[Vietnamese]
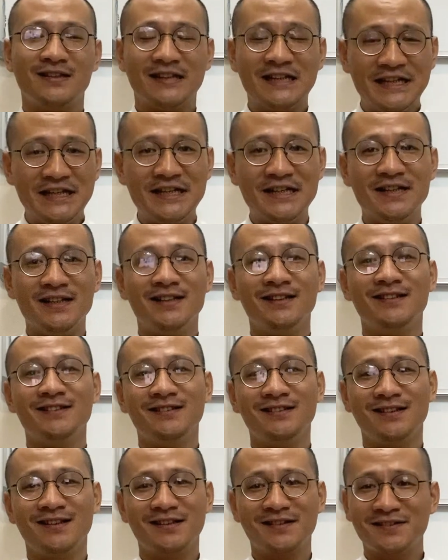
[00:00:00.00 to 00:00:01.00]
thì
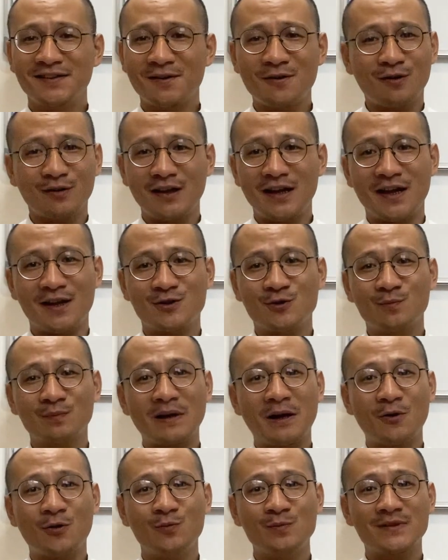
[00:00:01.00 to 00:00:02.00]
rất có thể chúng
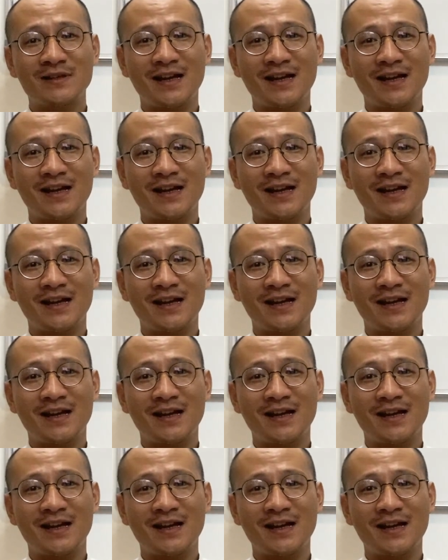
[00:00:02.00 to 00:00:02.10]
ta cũng